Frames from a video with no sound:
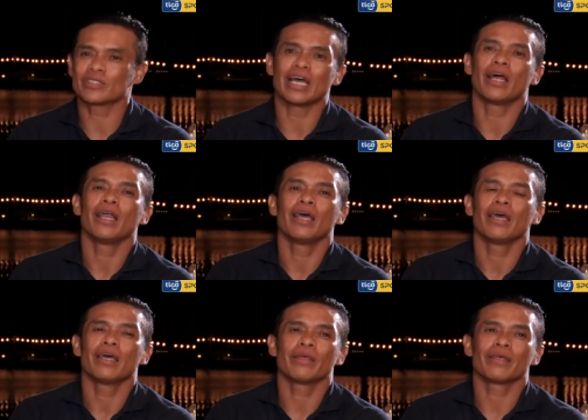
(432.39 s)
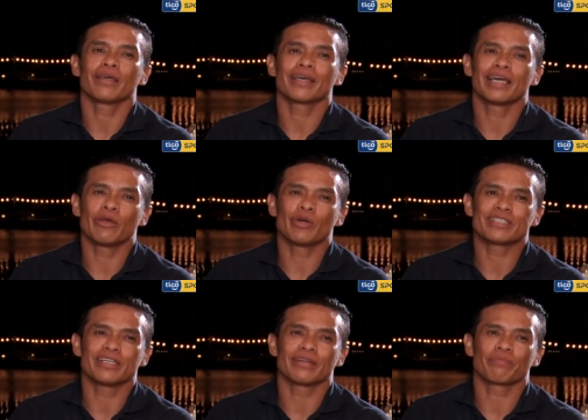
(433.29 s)
sea, ¿qué le voy a
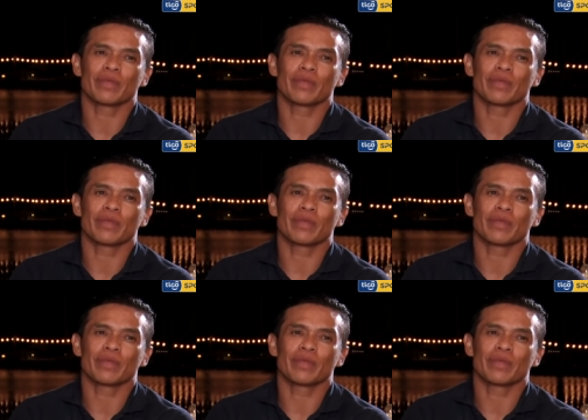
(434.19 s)
decir?